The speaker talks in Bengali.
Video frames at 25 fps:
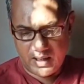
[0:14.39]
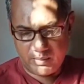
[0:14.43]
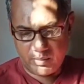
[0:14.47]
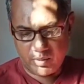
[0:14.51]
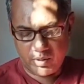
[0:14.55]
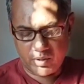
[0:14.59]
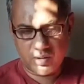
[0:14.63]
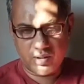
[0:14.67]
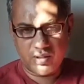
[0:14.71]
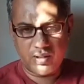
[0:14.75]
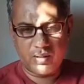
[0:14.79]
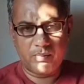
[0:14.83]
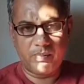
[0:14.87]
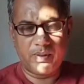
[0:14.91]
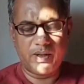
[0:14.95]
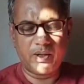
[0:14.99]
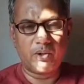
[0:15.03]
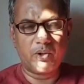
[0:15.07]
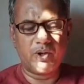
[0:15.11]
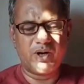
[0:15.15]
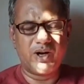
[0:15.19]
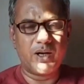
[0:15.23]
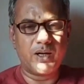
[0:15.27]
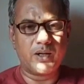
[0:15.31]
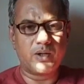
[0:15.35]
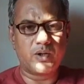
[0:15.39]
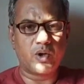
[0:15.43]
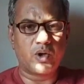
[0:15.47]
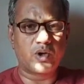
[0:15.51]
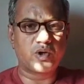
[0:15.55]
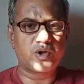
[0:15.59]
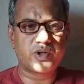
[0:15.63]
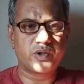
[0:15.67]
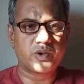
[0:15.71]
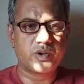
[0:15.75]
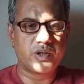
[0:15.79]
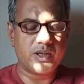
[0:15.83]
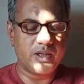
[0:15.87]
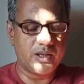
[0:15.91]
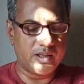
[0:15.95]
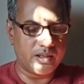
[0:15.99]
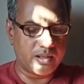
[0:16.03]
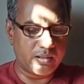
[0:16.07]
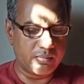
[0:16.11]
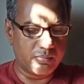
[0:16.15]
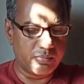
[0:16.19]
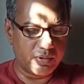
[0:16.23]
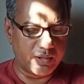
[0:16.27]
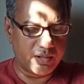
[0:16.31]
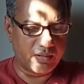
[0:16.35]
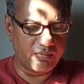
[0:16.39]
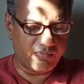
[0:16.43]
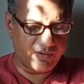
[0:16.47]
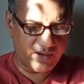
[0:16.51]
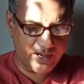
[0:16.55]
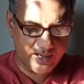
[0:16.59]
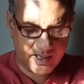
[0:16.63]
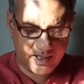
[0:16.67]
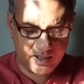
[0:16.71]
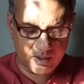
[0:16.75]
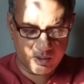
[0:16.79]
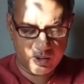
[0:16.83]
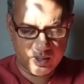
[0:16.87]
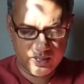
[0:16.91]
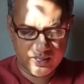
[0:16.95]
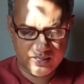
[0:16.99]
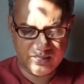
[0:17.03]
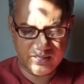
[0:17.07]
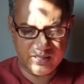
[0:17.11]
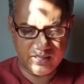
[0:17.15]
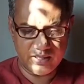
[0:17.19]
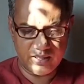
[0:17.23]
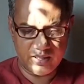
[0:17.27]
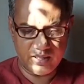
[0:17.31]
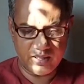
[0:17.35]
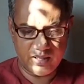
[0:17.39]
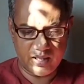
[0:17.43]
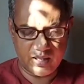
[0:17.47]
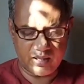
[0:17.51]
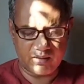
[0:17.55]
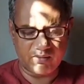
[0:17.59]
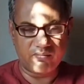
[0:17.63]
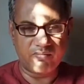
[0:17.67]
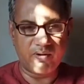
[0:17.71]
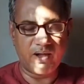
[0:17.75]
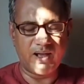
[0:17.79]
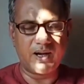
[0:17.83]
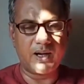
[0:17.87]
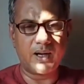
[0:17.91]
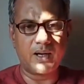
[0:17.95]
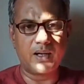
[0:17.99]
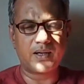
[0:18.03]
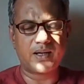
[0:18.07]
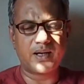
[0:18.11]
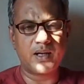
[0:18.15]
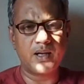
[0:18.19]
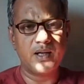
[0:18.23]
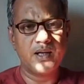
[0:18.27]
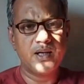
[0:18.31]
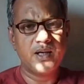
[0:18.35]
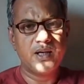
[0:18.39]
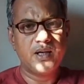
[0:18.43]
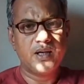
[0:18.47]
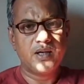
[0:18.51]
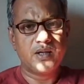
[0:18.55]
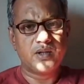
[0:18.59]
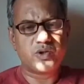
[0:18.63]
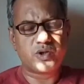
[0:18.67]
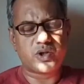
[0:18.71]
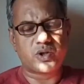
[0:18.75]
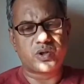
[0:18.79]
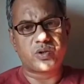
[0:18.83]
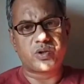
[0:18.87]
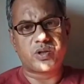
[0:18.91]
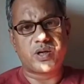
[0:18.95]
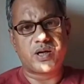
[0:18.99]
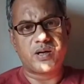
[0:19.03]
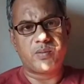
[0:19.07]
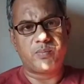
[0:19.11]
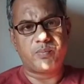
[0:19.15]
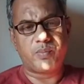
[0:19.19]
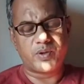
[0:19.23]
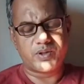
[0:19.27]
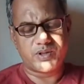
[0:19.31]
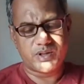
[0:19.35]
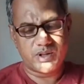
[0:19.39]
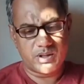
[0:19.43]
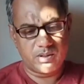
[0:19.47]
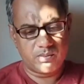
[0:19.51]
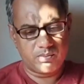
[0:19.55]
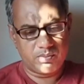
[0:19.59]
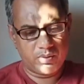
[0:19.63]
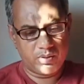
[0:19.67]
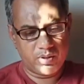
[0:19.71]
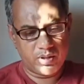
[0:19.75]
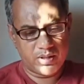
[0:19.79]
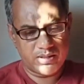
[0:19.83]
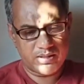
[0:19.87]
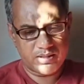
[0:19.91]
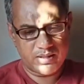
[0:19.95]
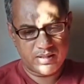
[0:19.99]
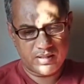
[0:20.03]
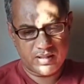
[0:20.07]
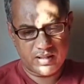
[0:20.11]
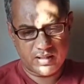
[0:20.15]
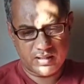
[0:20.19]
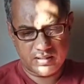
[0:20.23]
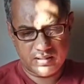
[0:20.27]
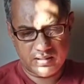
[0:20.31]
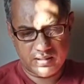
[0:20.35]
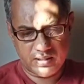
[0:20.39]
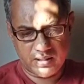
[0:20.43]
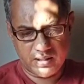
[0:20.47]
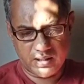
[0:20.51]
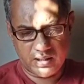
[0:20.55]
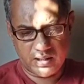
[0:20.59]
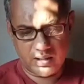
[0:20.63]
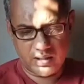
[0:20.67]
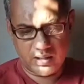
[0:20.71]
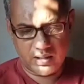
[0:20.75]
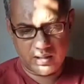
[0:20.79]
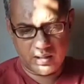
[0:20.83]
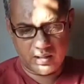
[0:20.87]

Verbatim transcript: এবং বেগুনের এই টকশোটি ইতিমধ্যে ভাইরাল হয়েছে আর ভাইরালটা যতটা না পজিটিভলি হয়েছে তার চেয়ে